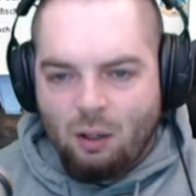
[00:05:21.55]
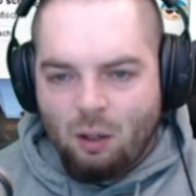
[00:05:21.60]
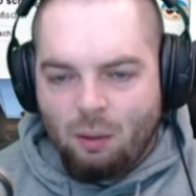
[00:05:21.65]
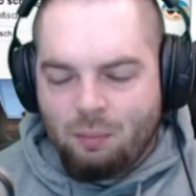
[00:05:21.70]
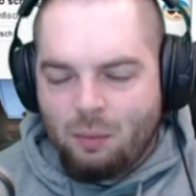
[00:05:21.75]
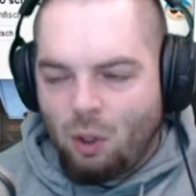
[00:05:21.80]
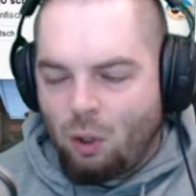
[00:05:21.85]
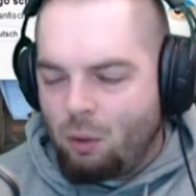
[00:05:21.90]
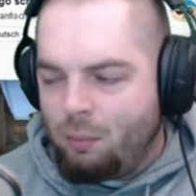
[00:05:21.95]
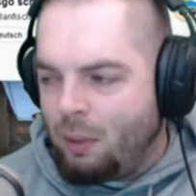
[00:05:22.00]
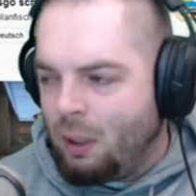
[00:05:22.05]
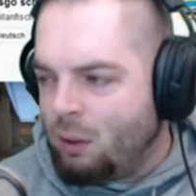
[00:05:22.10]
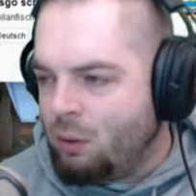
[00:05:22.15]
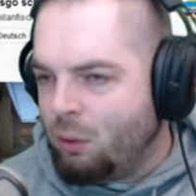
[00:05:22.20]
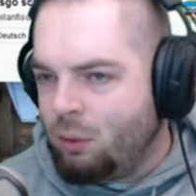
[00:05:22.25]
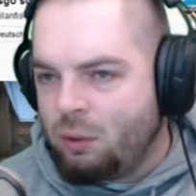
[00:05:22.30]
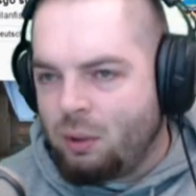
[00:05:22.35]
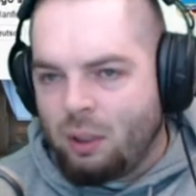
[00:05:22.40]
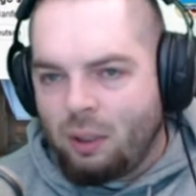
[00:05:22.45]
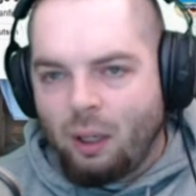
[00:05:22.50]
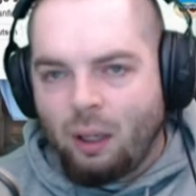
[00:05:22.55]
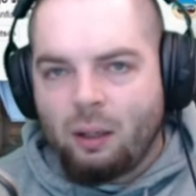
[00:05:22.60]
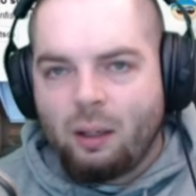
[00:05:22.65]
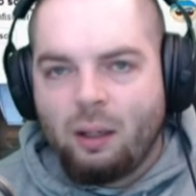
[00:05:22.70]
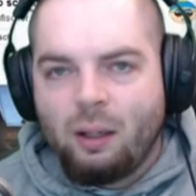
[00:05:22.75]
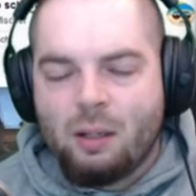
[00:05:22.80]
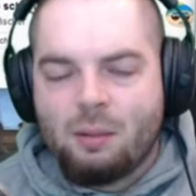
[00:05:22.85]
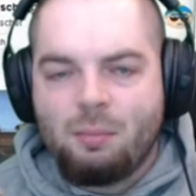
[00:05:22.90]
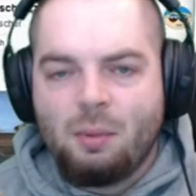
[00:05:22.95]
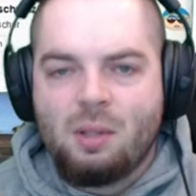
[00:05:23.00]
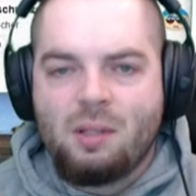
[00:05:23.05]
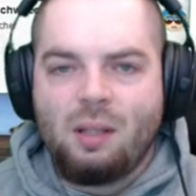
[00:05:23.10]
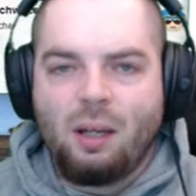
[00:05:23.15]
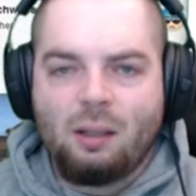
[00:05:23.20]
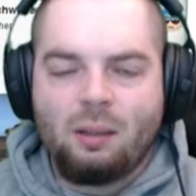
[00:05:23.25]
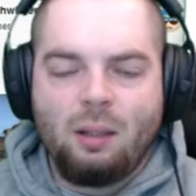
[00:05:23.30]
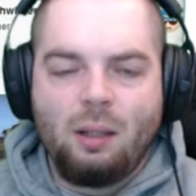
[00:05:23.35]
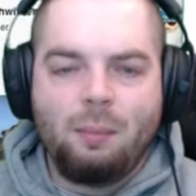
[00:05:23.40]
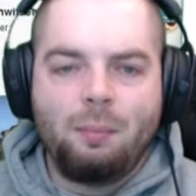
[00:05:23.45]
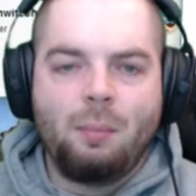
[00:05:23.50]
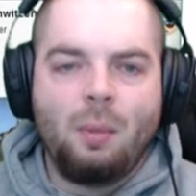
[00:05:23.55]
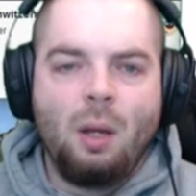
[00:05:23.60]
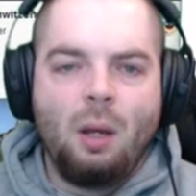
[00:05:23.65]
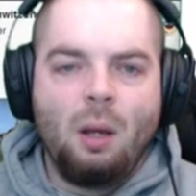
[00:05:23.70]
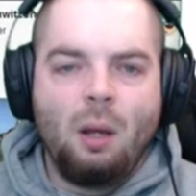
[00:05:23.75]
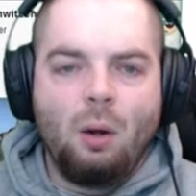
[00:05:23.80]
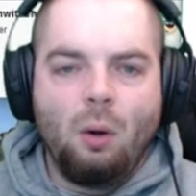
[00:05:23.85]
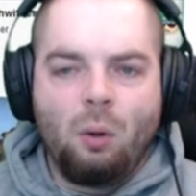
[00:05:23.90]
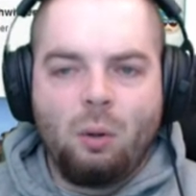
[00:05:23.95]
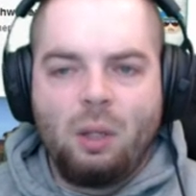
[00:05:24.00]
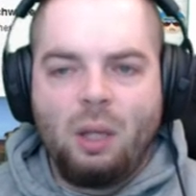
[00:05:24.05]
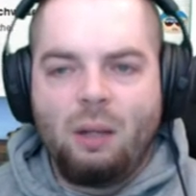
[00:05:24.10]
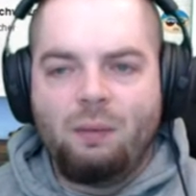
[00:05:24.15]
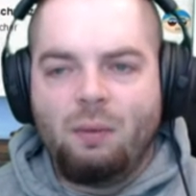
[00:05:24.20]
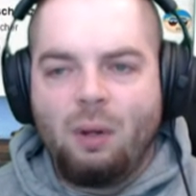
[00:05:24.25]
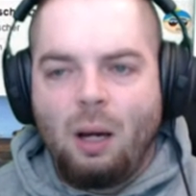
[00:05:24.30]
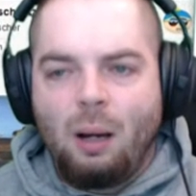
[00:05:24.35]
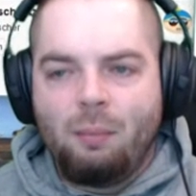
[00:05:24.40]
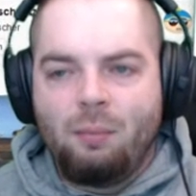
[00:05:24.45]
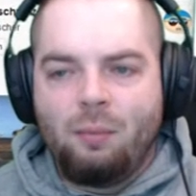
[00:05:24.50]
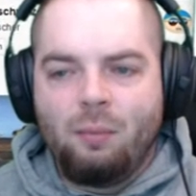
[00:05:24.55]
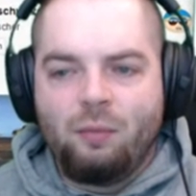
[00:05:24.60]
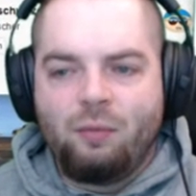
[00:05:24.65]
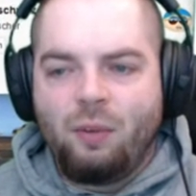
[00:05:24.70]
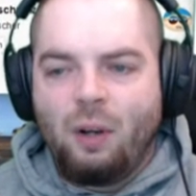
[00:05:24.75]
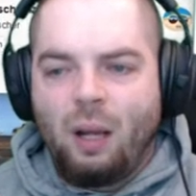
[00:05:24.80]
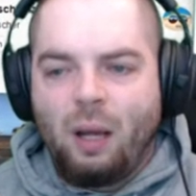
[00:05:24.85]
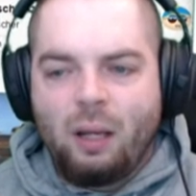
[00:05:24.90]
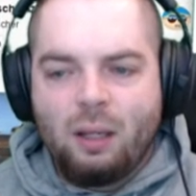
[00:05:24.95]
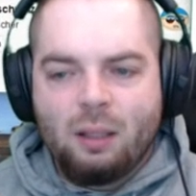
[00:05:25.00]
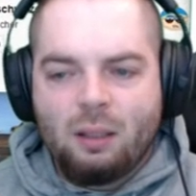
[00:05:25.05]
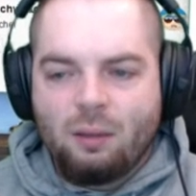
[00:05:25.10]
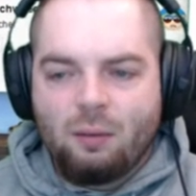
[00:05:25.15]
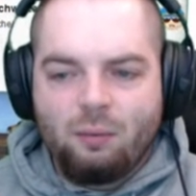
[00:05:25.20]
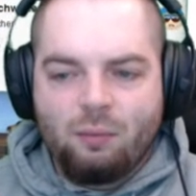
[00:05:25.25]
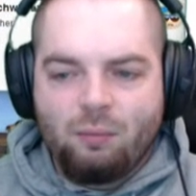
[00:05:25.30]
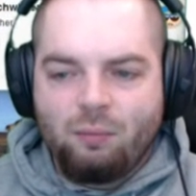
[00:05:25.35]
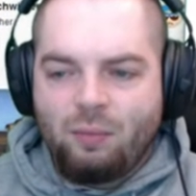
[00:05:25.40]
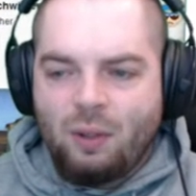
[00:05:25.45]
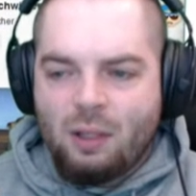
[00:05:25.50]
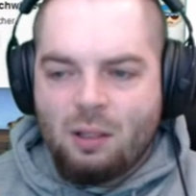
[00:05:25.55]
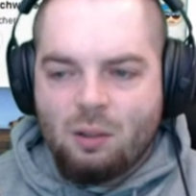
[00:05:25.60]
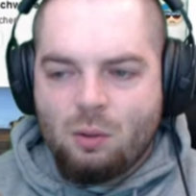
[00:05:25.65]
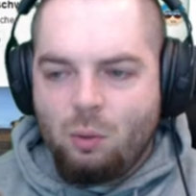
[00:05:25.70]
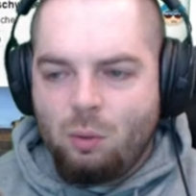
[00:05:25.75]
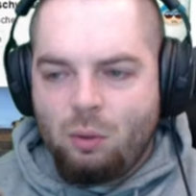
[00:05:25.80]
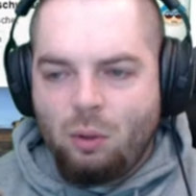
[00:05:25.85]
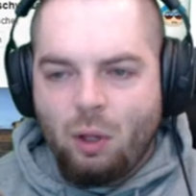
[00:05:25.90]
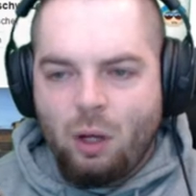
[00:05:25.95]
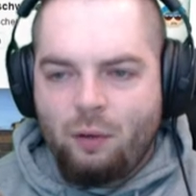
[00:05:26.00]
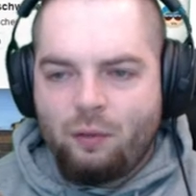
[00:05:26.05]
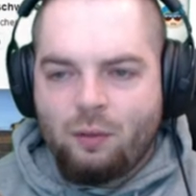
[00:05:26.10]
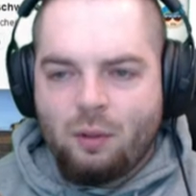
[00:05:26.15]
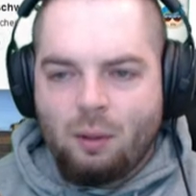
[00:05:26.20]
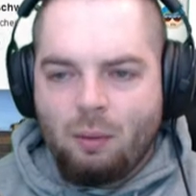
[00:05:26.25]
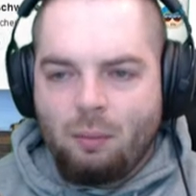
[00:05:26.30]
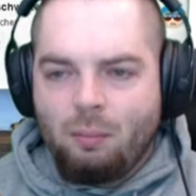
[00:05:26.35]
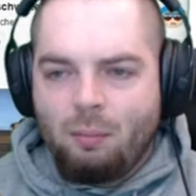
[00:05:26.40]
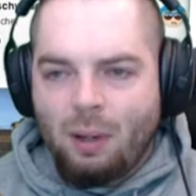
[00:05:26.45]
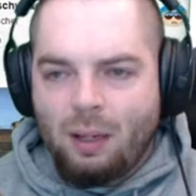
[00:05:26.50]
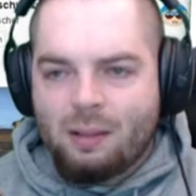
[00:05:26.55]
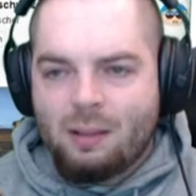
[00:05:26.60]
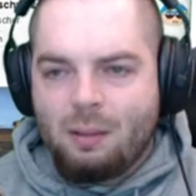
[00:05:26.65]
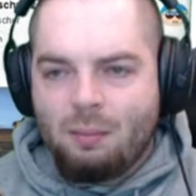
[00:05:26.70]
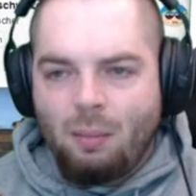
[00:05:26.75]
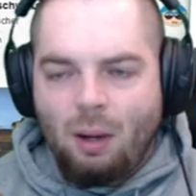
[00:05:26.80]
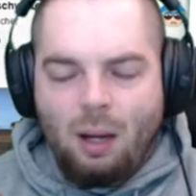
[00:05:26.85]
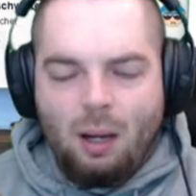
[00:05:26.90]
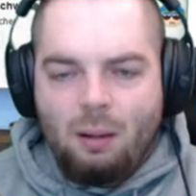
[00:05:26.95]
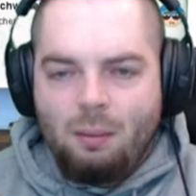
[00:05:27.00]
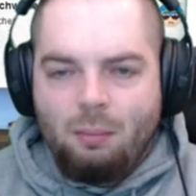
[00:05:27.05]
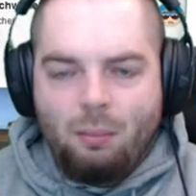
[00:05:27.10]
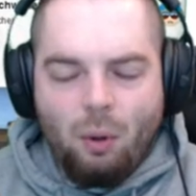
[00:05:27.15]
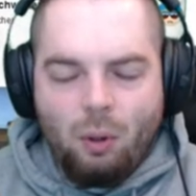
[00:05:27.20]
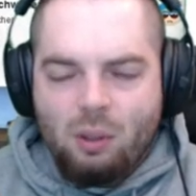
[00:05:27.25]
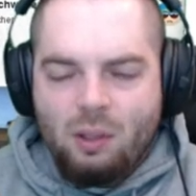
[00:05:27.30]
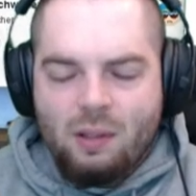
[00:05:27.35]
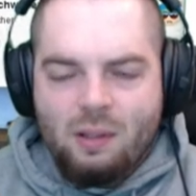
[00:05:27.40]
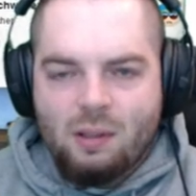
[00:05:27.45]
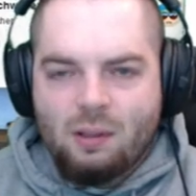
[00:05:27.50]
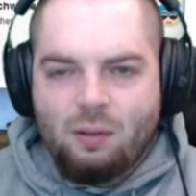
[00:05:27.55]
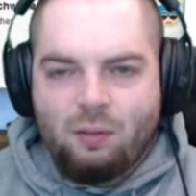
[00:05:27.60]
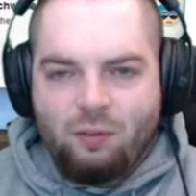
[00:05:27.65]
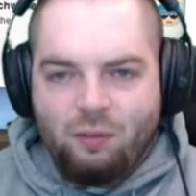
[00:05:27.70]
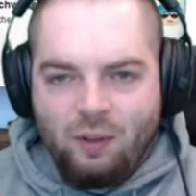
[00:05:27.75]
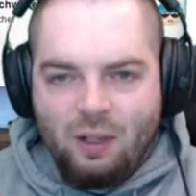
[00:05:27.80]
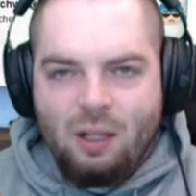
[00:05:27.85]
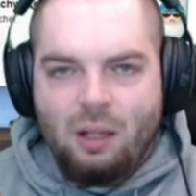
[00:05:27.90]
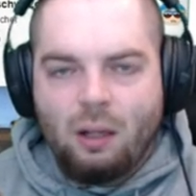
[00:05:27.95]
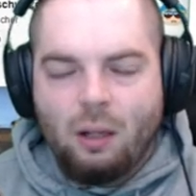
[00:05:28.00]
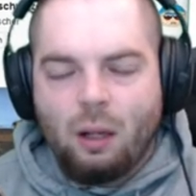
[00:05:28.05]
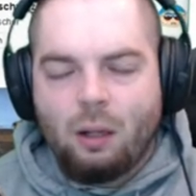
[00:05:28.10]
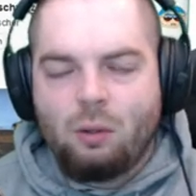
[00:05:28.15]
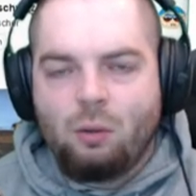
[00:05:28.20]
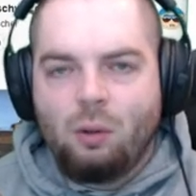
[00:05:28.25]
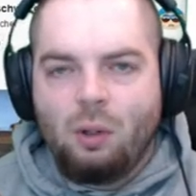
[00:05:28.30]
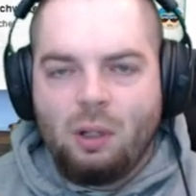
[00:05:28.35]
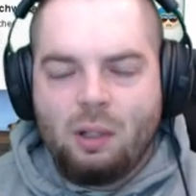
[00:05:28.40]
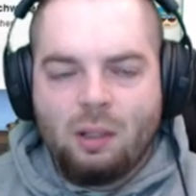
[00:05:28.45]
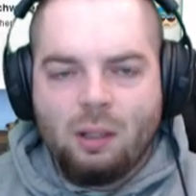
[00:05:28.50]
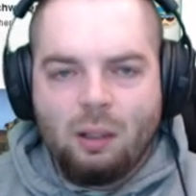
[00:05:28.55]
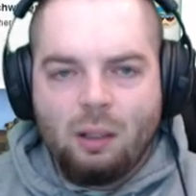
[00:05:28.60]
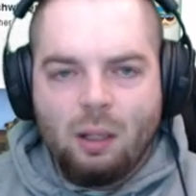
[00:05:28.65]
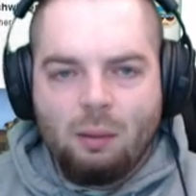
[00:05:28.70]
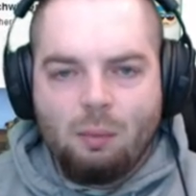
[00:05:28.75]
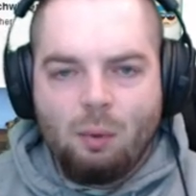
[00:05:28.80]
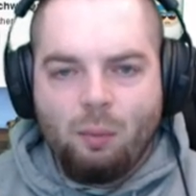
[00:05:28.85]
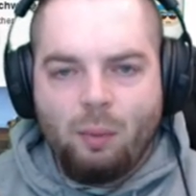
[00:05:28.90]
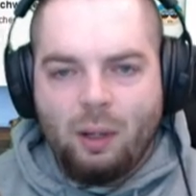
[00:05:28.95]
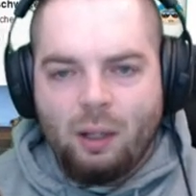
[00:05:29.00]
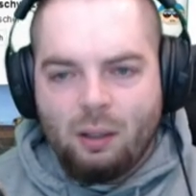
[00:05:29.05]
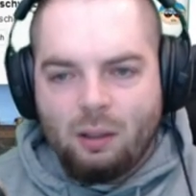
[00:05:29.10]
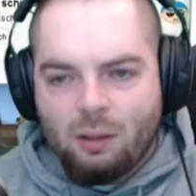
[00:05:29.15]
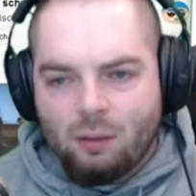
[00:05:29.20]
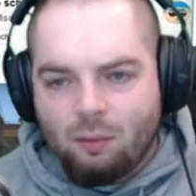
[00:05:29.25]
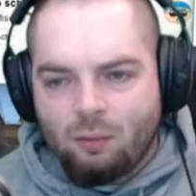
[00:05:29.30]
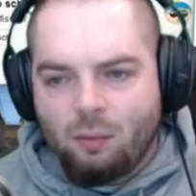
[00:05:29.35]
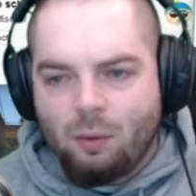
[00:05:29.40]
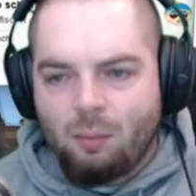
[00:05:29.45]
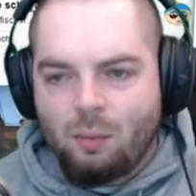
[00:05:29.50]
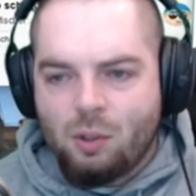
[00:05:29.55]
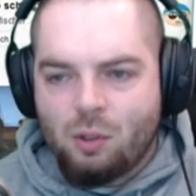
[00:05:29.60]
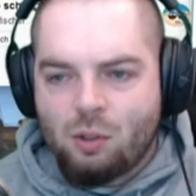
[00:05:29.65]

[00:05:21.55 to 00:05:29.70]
kommt auch mein Grundgedanke, dass man sagt eben, okay, wir haben vielleicht, wenn es gut läuft, maximal möglichst viele natürlich in dem Moment. Man